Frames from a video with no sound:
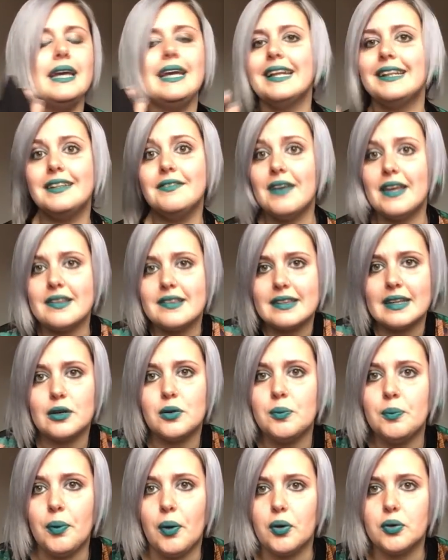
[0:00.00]
e ti veste
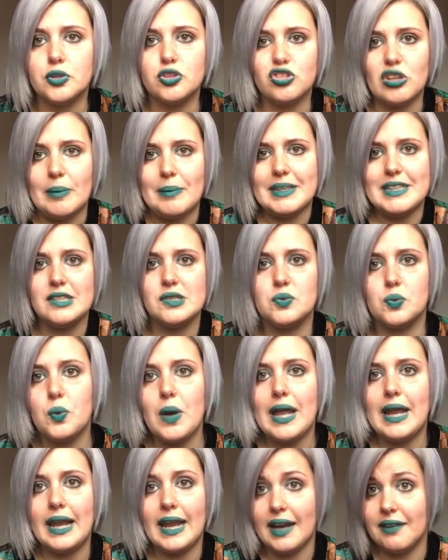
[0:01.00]
con poco, cioè metti su
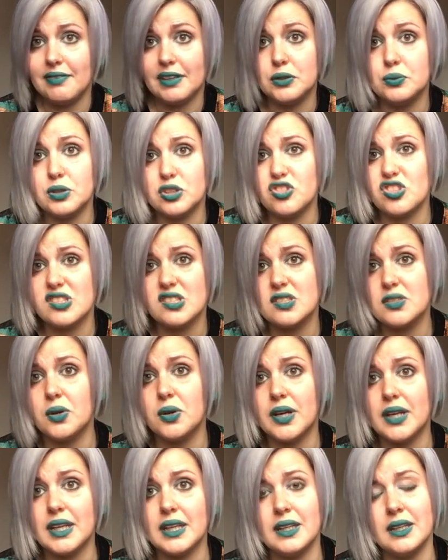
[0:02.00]
quella, fai due
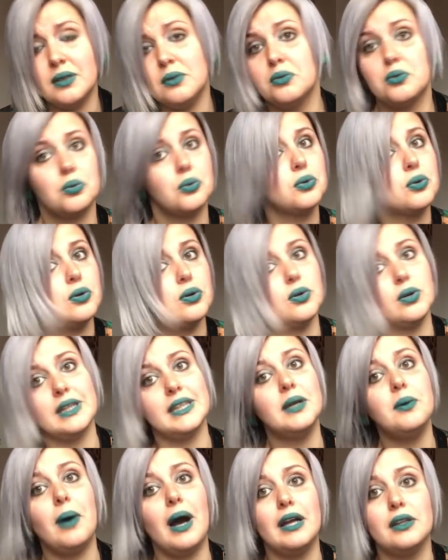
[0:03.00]
accessori, un trucco
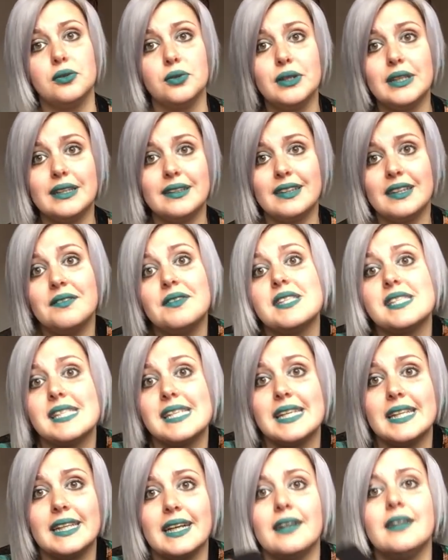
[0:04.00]
adeguato e sei
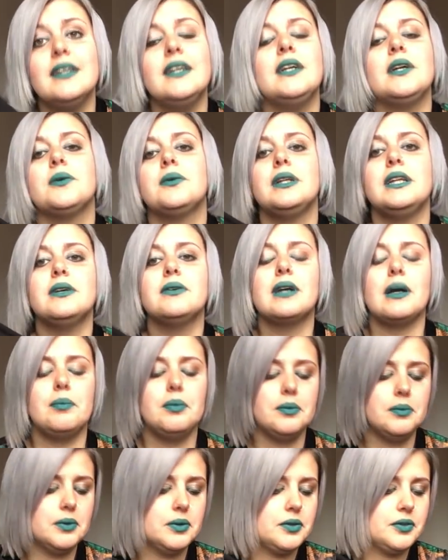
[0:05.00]
vestita, quindi è un
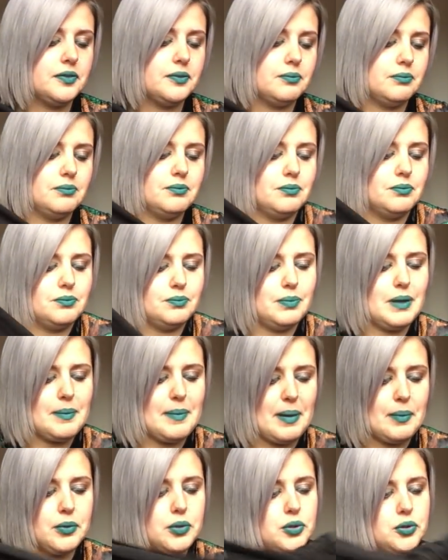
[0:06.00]
capo molto, mm, per
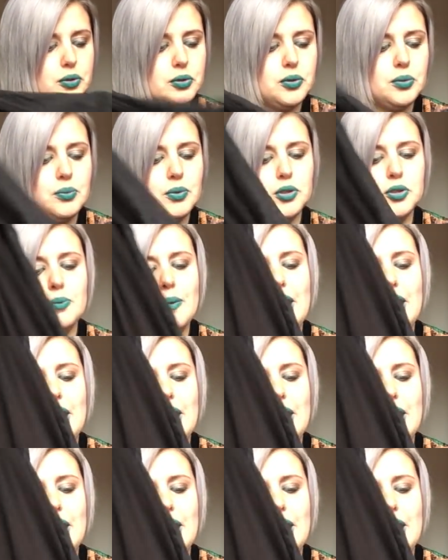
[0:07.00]
me molto, molto